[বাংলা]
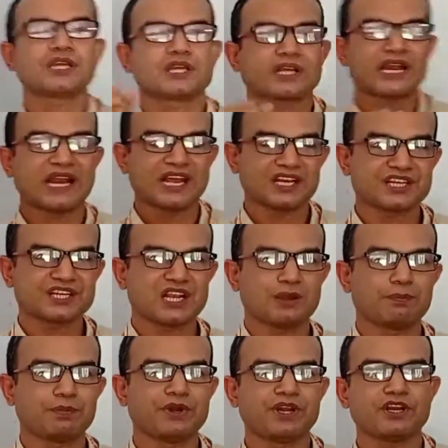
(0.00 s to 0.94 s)

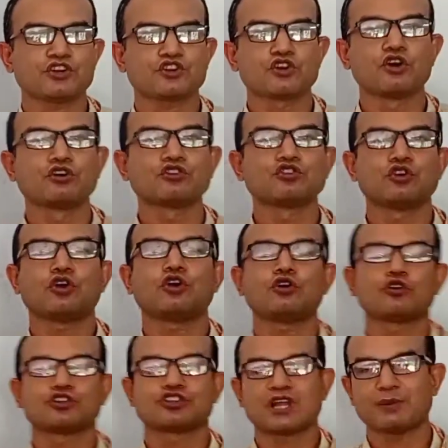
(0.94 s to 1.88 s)
ক্র্যাঙ্কশ্যাফটের সংযোগ
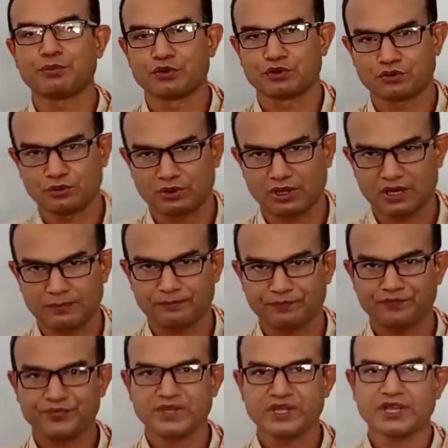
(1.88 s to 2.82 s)
স্থাপন করা
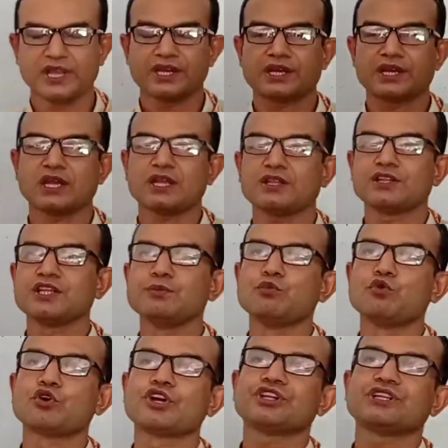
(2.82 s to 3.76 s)
এটা
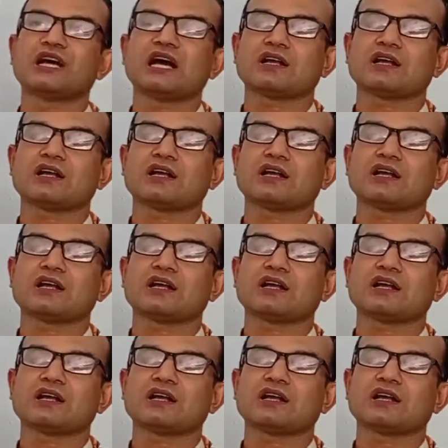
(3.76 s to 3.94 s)
দ্বিমুখী